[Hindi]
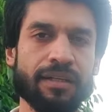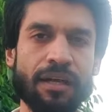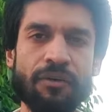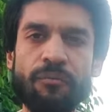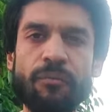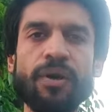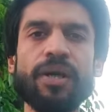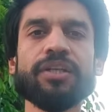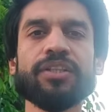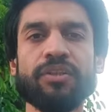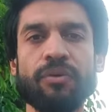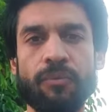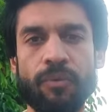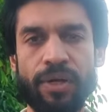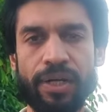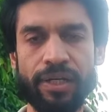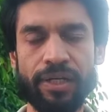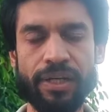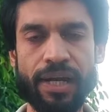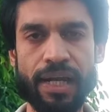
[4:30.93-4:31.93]
कन्वर्ट जो
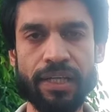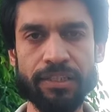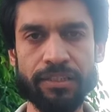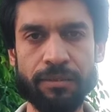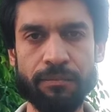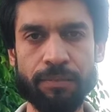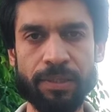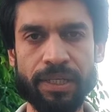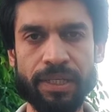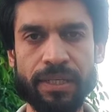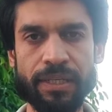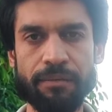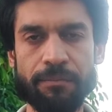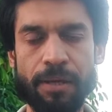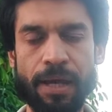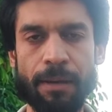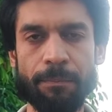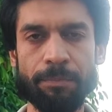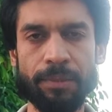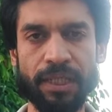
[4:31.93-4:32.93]
वो इंटरनेशनल मटेरियल
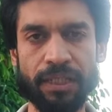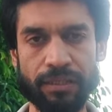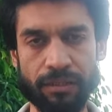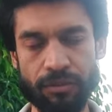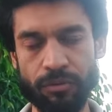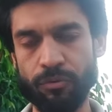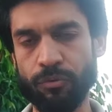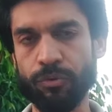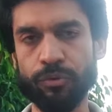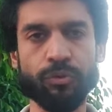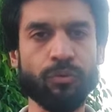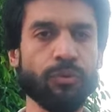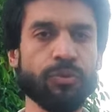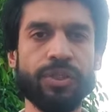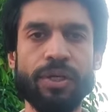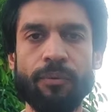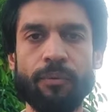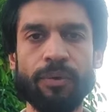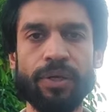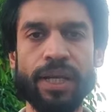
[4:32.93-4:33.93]
में अब तक खुद को
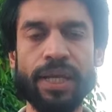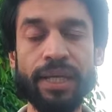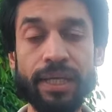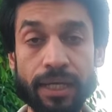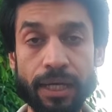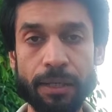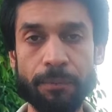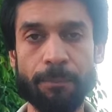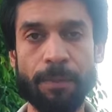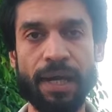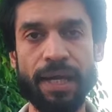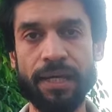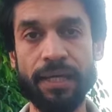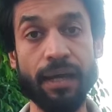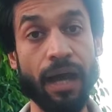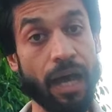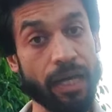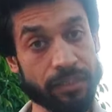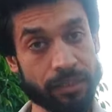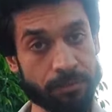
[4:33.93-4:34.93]
जो वो नहीं कर पाए
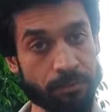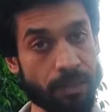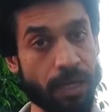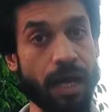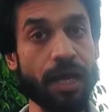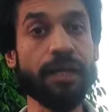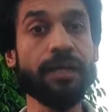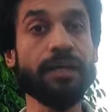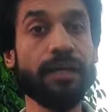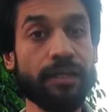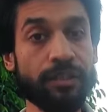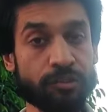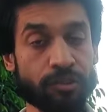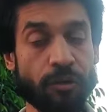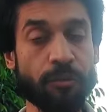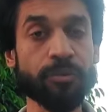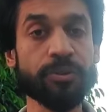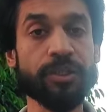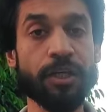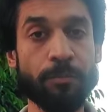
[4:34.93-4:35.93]
आज़म खान ने
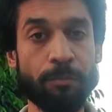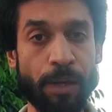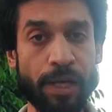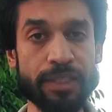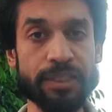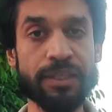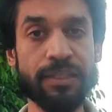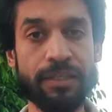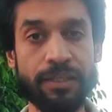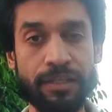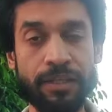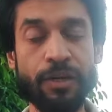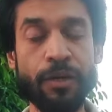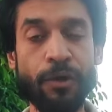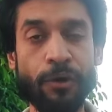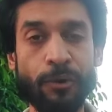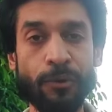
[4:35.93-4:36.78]
जो वो सरप्राइजिंगली